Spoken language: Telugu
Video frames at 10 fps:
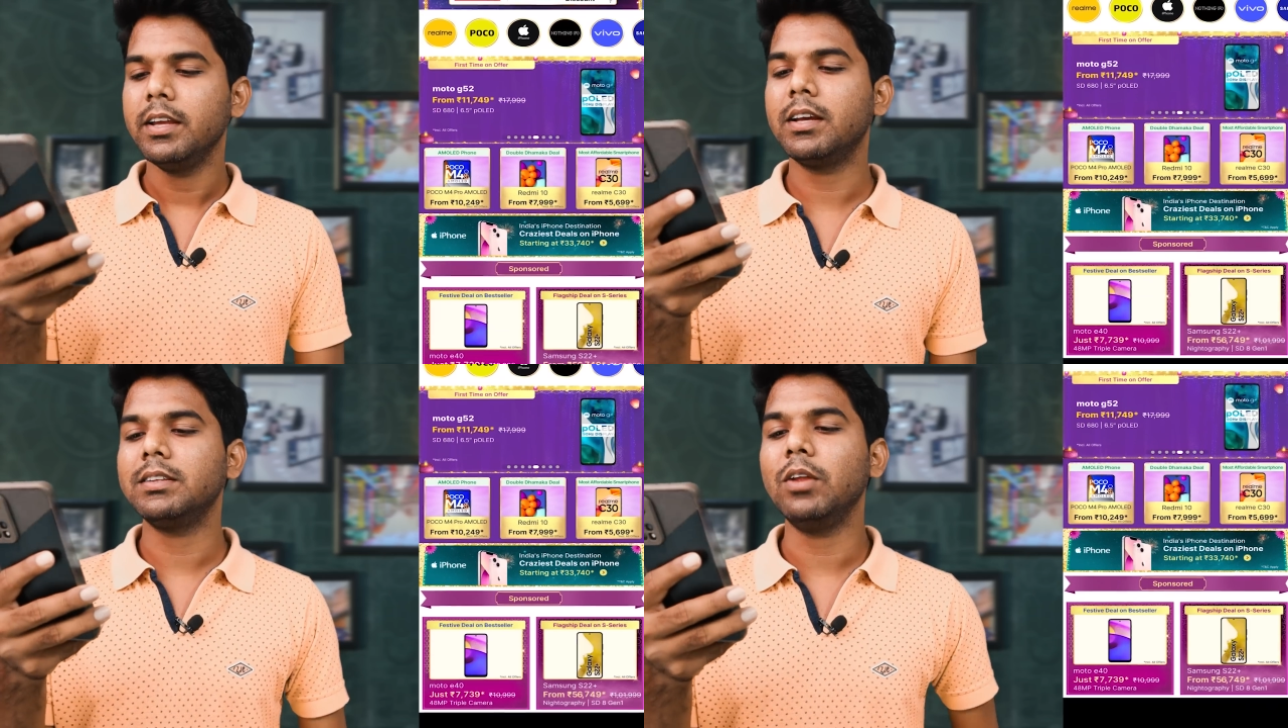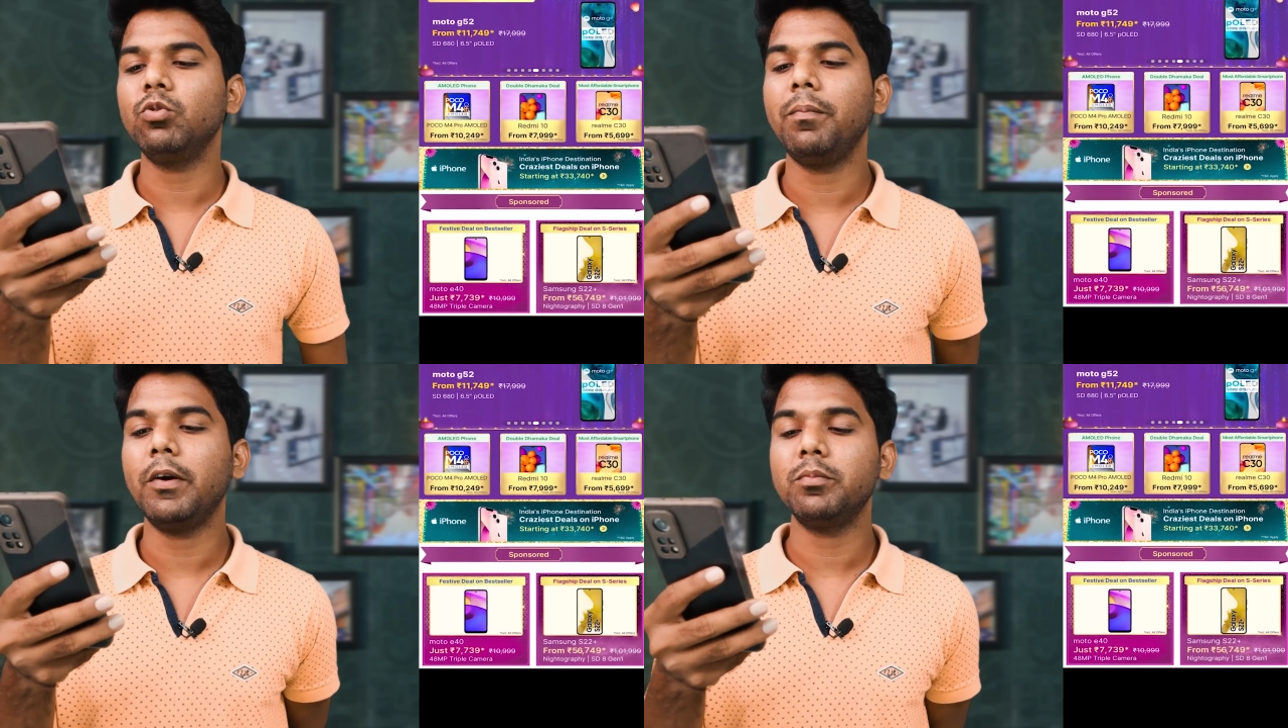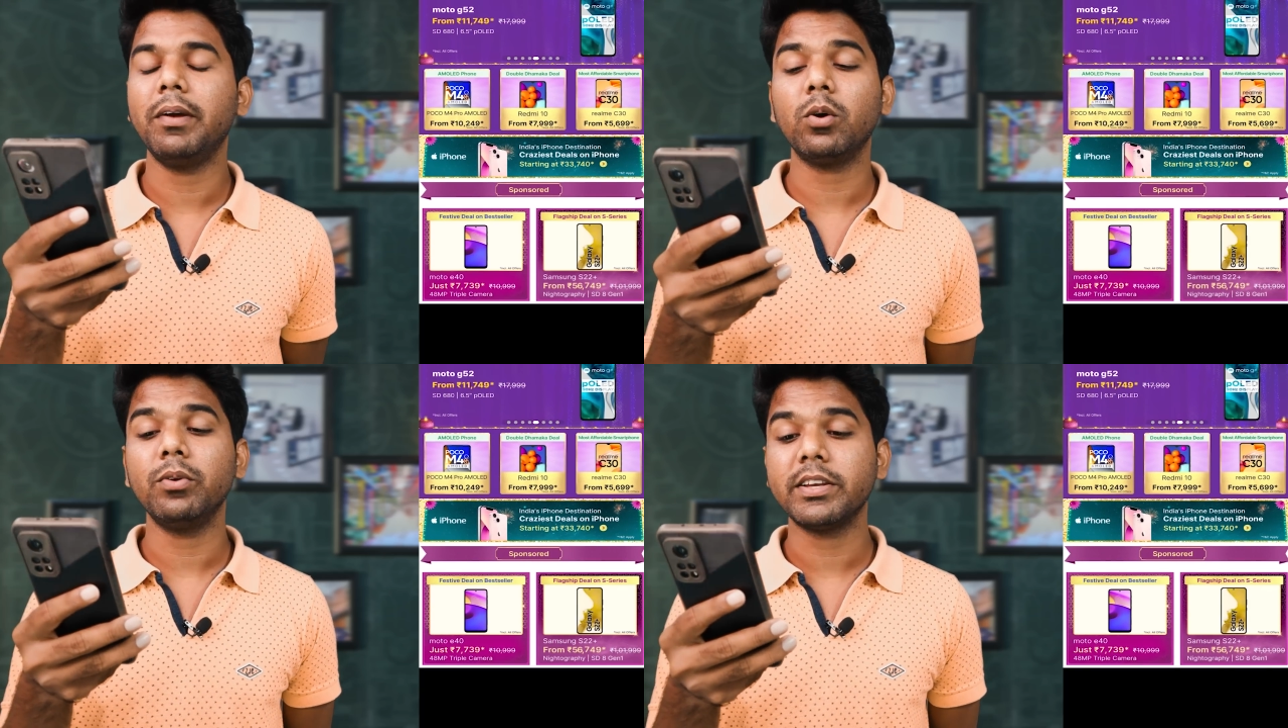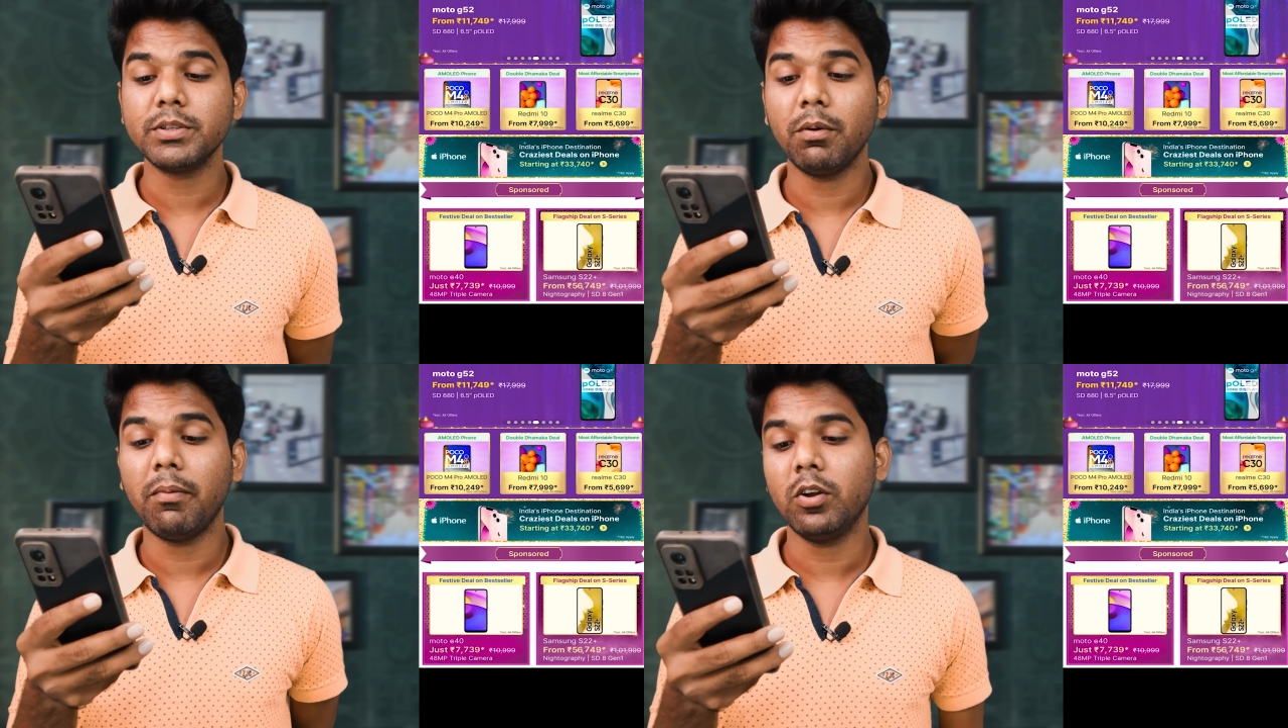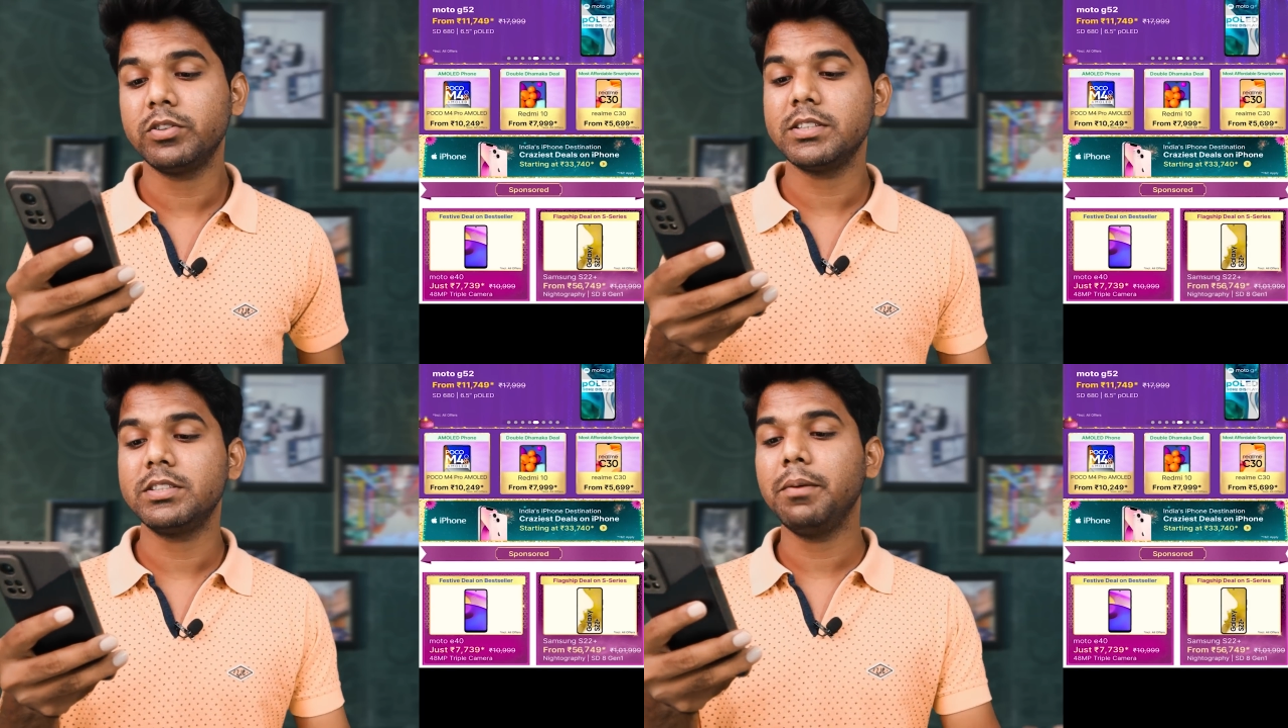ఇక దాంతోపాటు మనకు నెక్స్ట్ మొబైల్
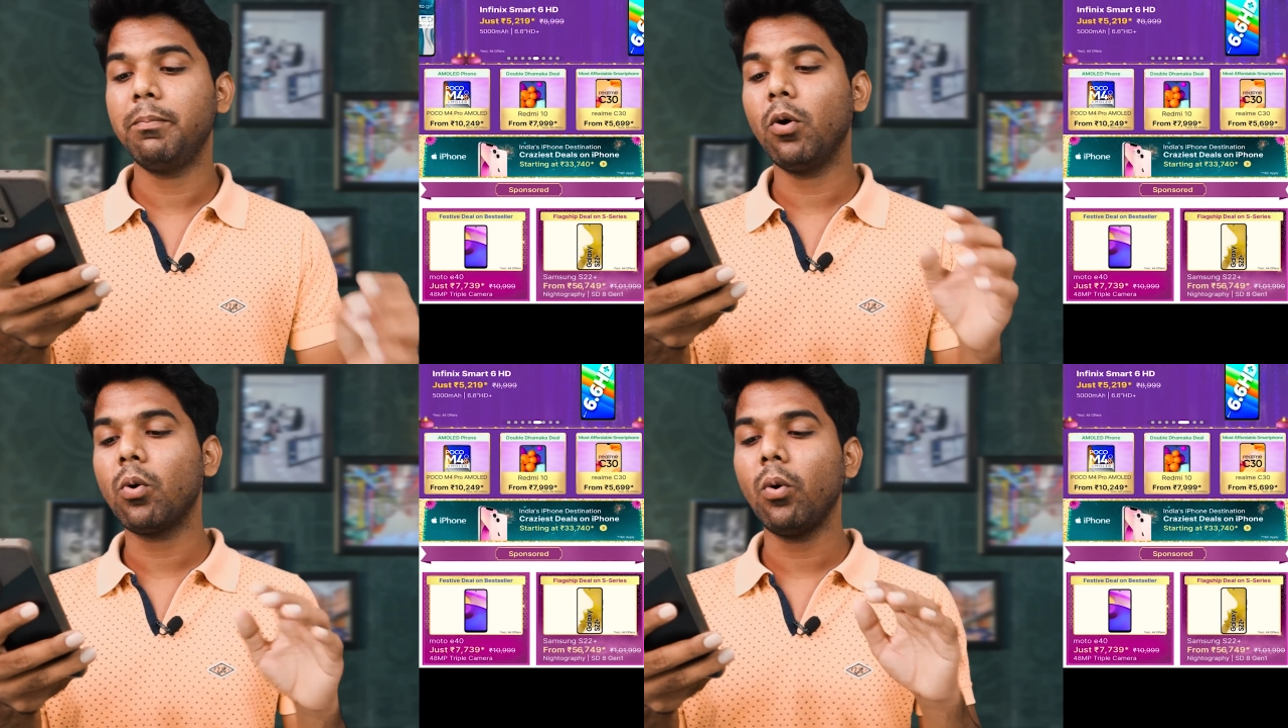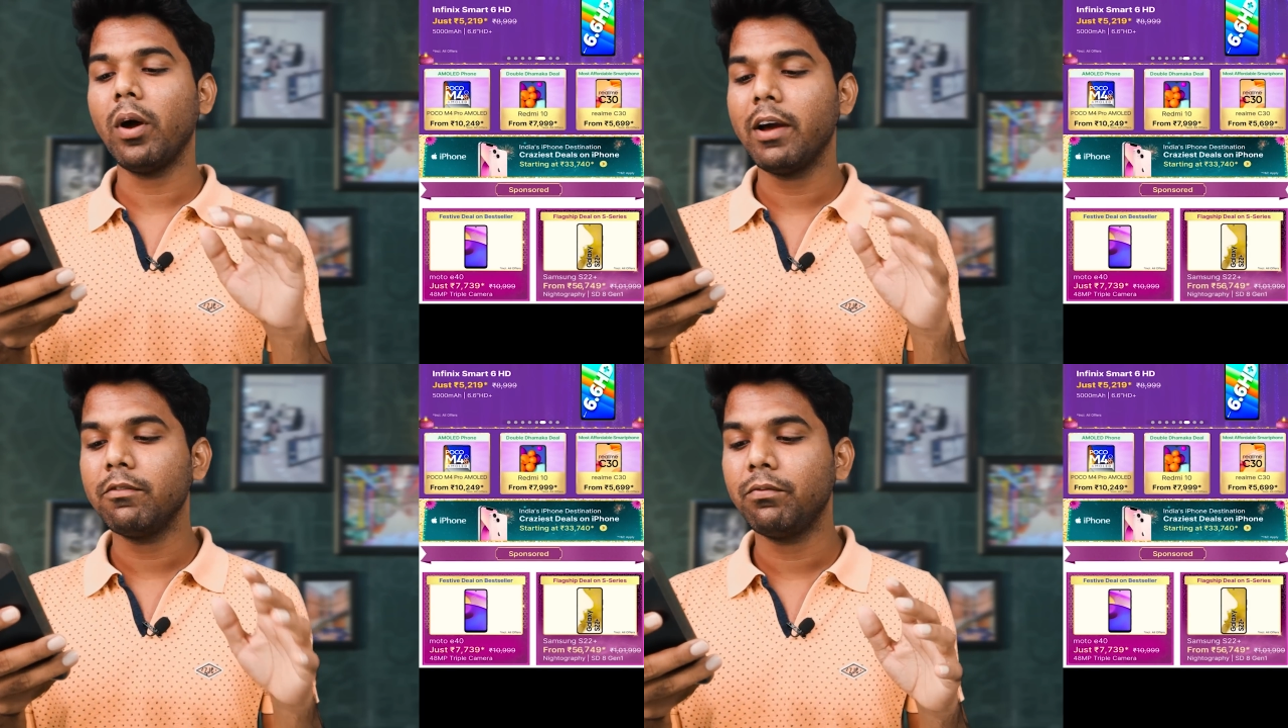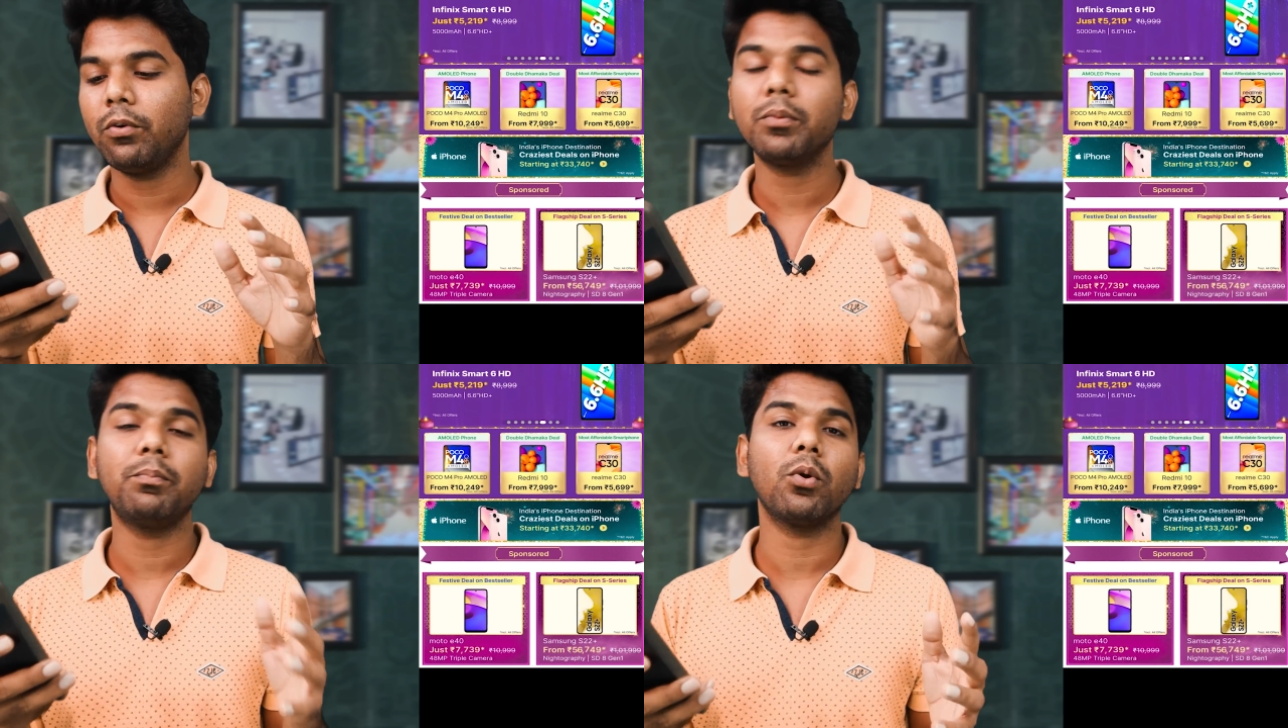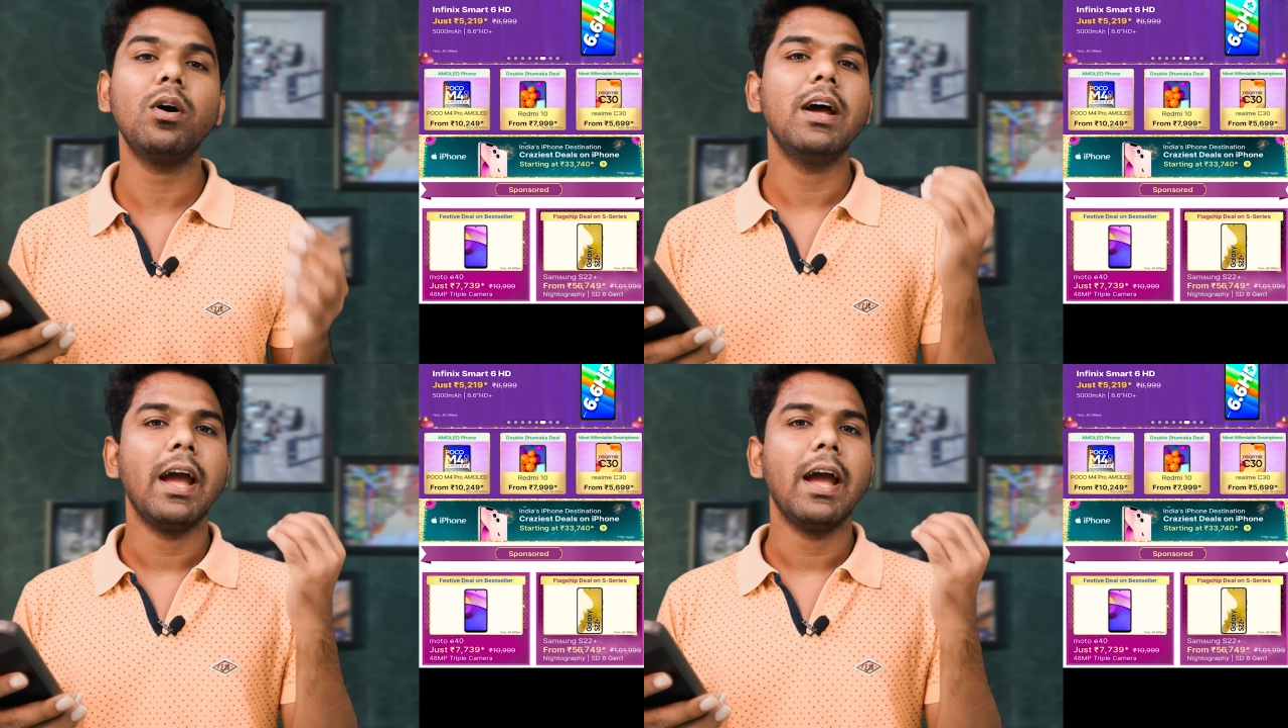వచ్చేసి పోకో ఎం ఫోర్ ప్రో